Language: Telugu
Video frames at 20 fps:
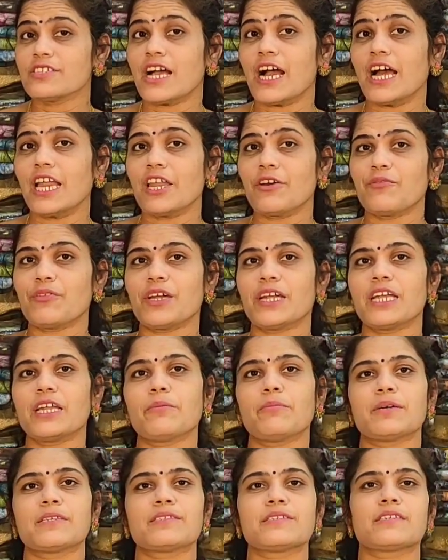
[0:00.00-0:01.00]
చాలా
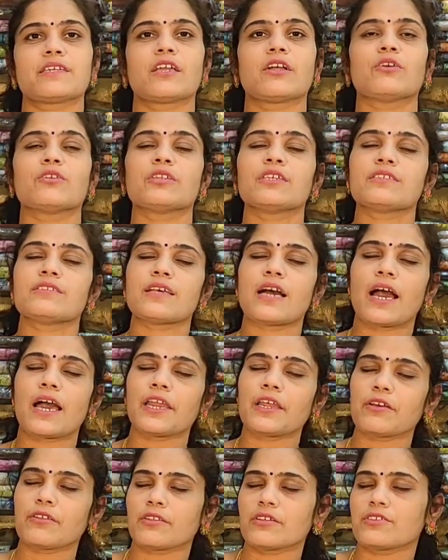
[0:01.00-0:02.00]
ఫ్రెండ్లీ బడ్జెట్ లో ఉంది
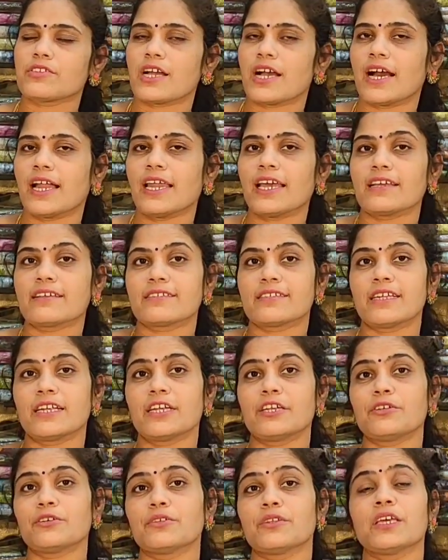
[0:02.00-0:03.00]
సారీ అయితే చాలా
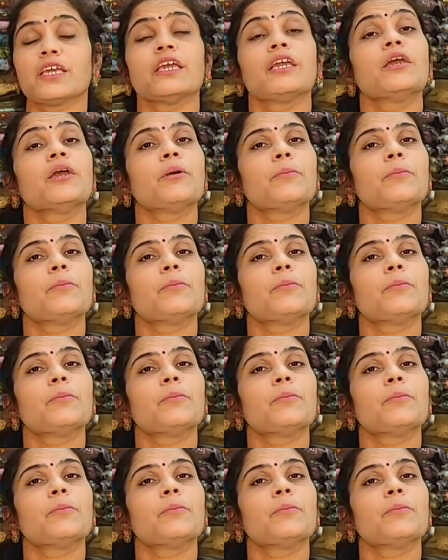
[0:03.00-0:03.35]
ఎక్సలెంట్ ఉంది